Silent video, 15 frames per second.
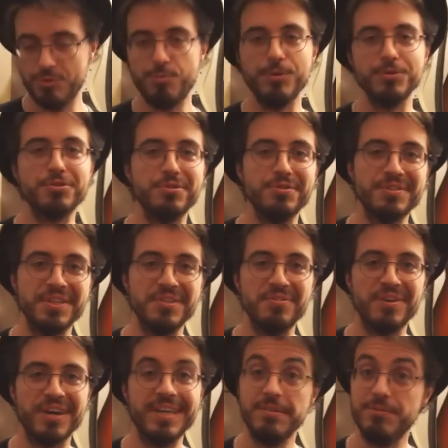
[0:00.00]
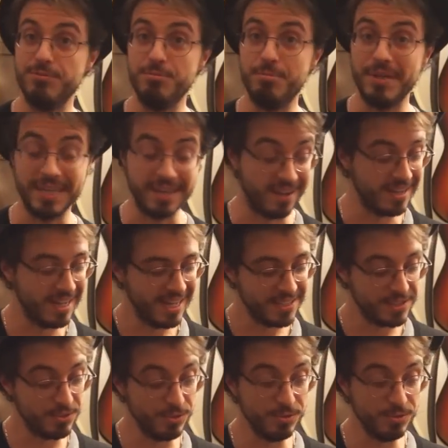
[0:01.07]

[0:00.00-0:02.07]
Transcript: je pense que ça devrait plus près.